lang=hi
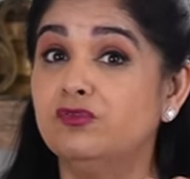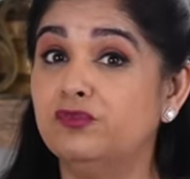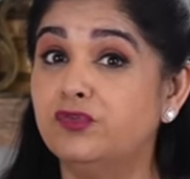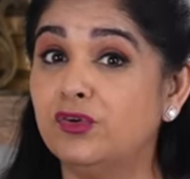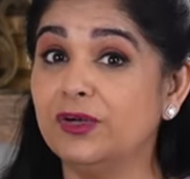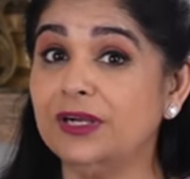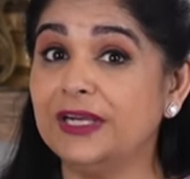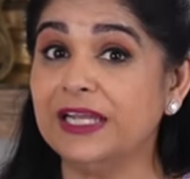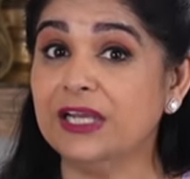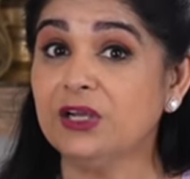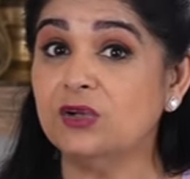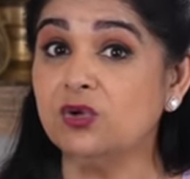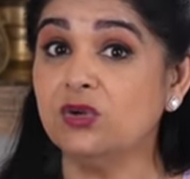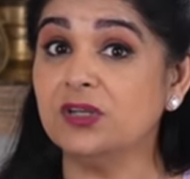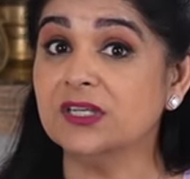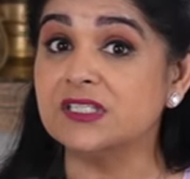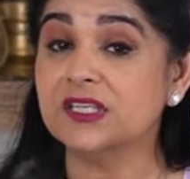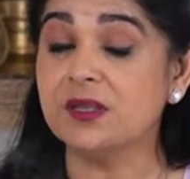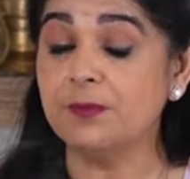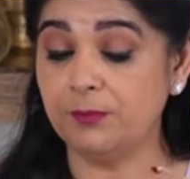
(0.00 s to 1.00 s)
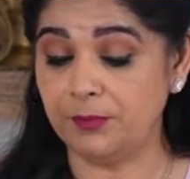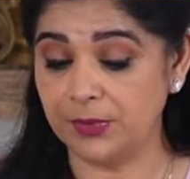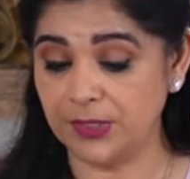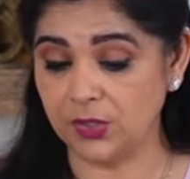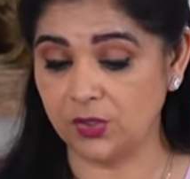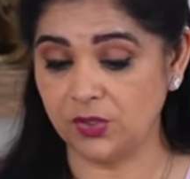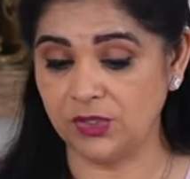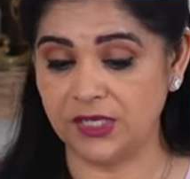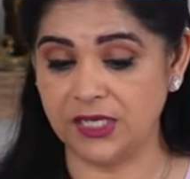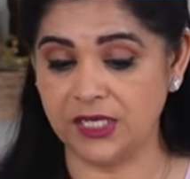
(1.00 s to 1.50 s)
फुल्ली कुक इसे
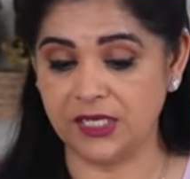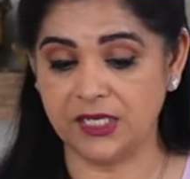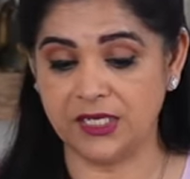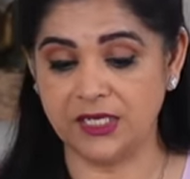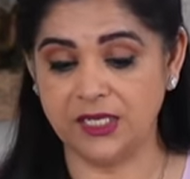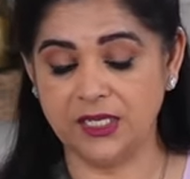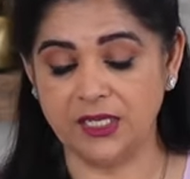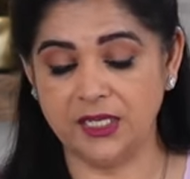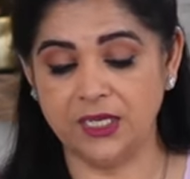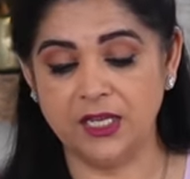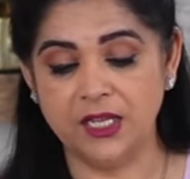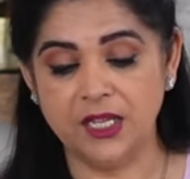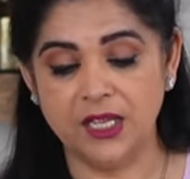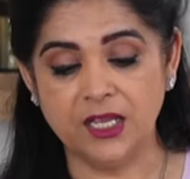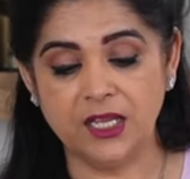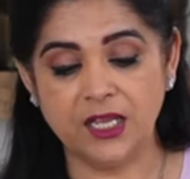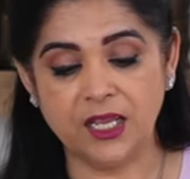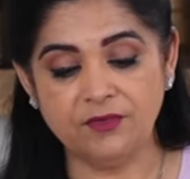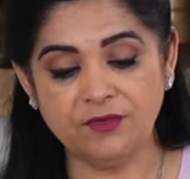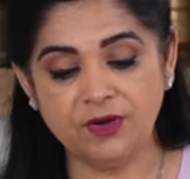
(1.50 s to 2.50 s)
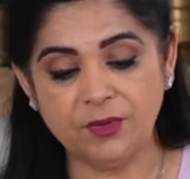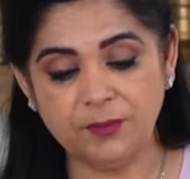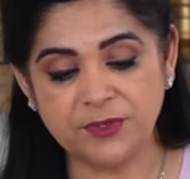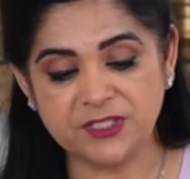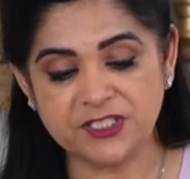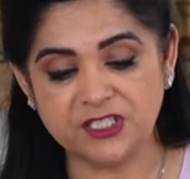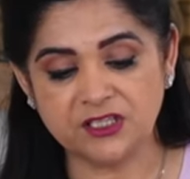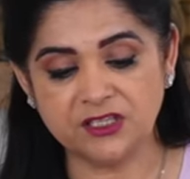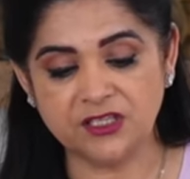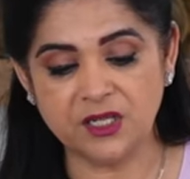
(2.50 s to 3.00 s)
बिल्कुल नहीं करेंगे केवल
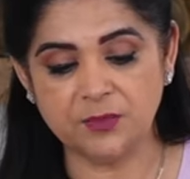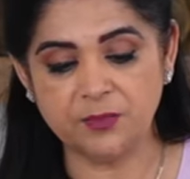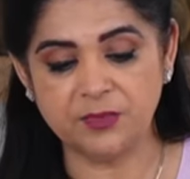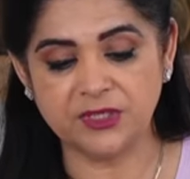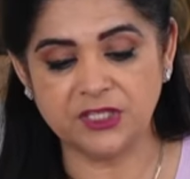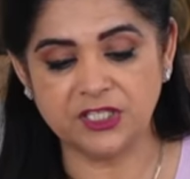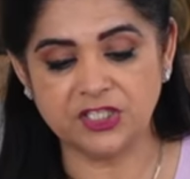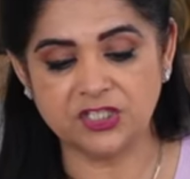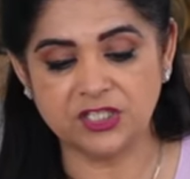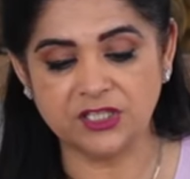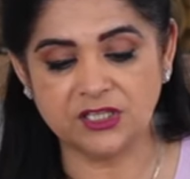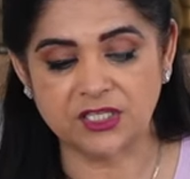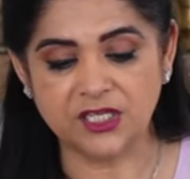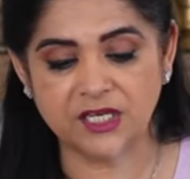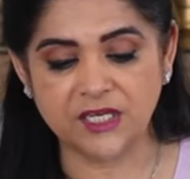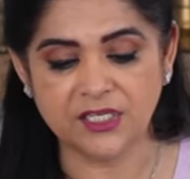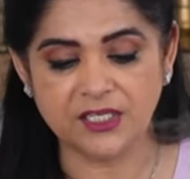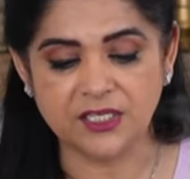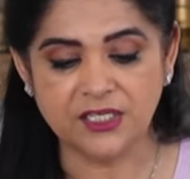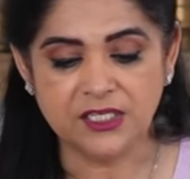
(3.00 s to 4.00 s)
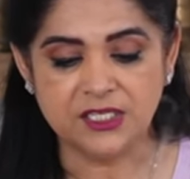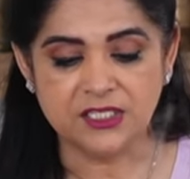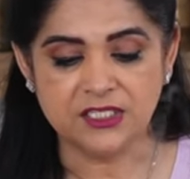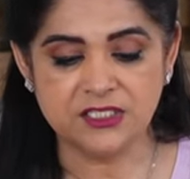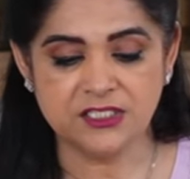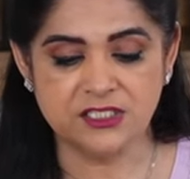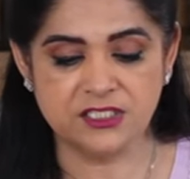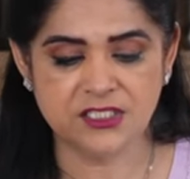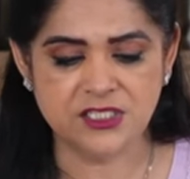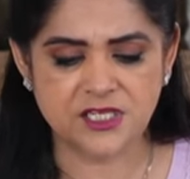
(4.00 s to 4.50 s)
75 प्रतिशत
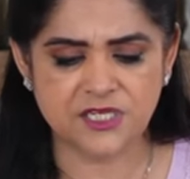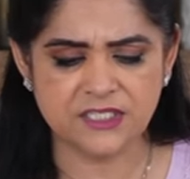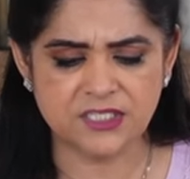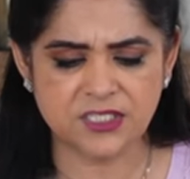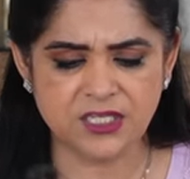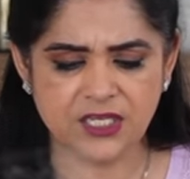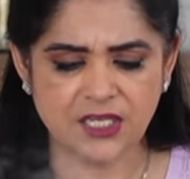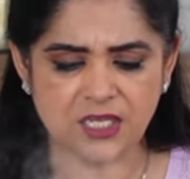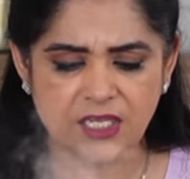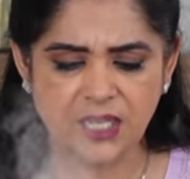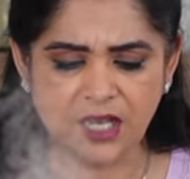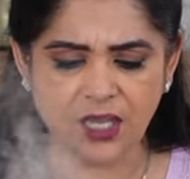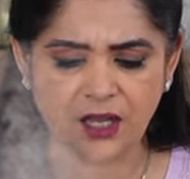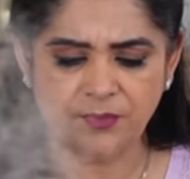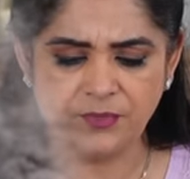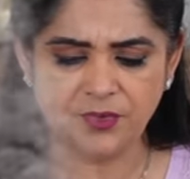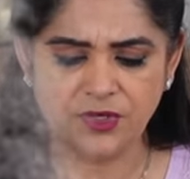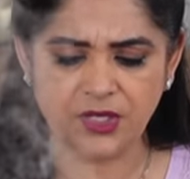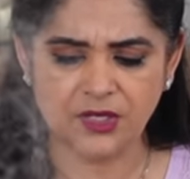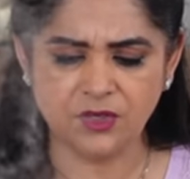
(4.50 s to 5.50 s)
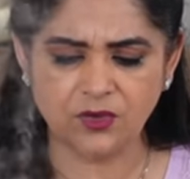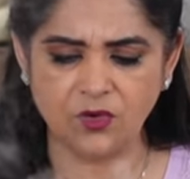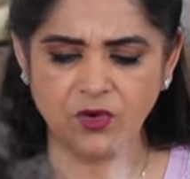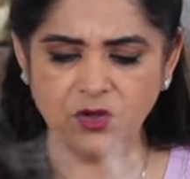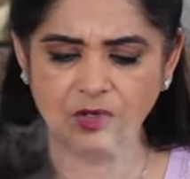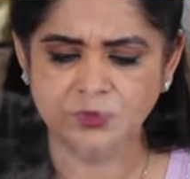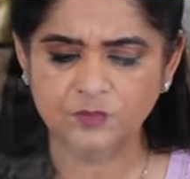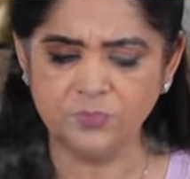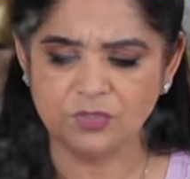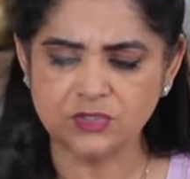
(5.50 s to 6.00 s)
तक जैसे कि अब ये
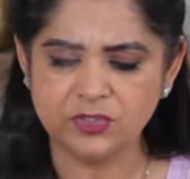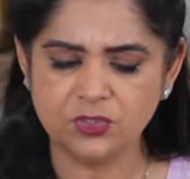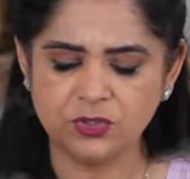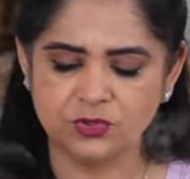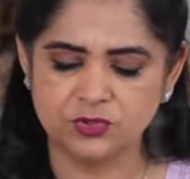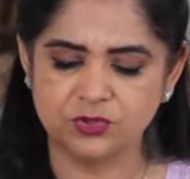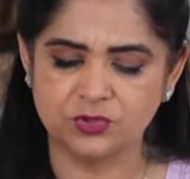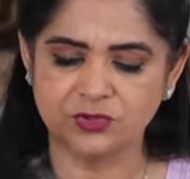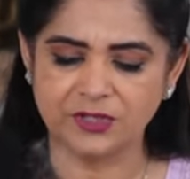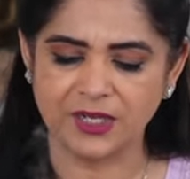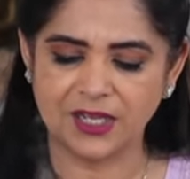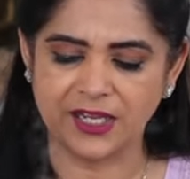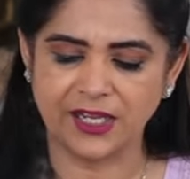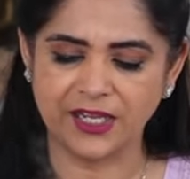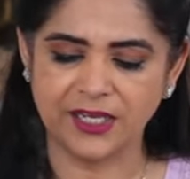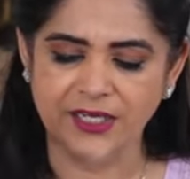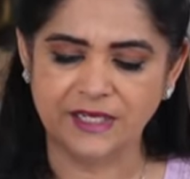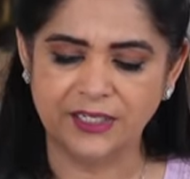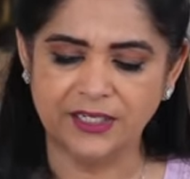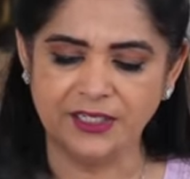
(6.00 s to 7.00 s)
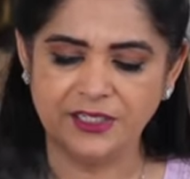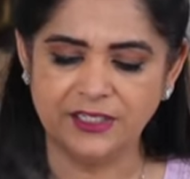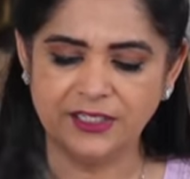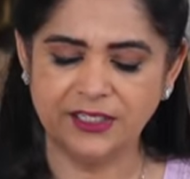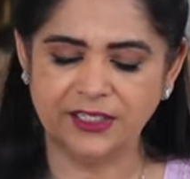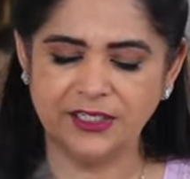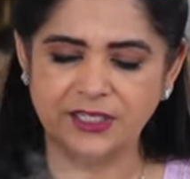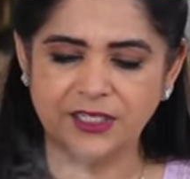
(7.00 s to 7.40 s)
ऑलमोस्ट हो चुका है ये